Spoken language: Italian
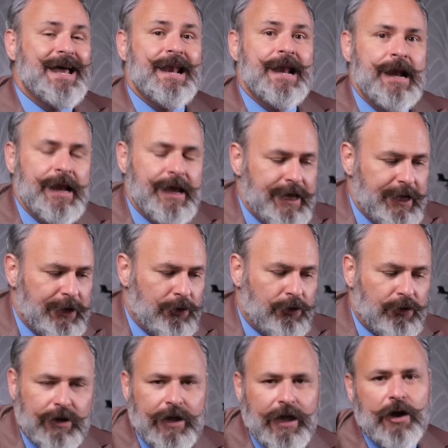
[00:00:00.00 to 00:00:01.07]

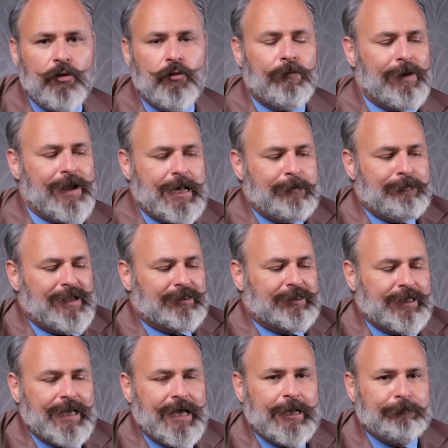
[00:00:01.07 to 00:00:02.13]
lino, che è un, il
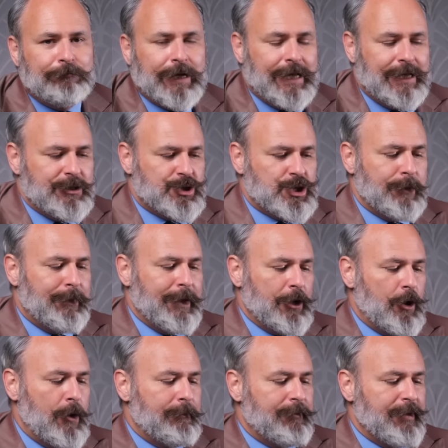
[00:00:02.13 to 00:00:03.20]
materiale principe
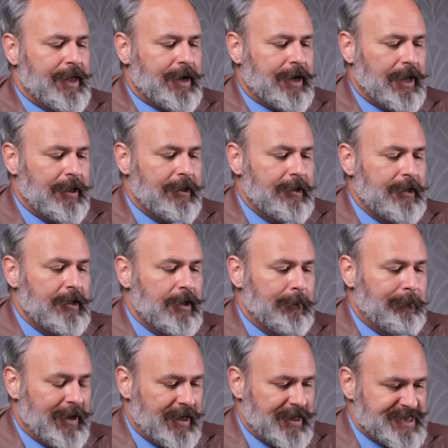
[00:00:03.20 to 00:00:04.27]
no, per,
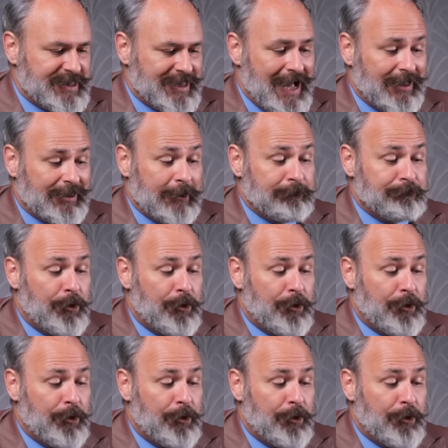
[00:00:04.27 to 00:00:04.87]
per l'estate.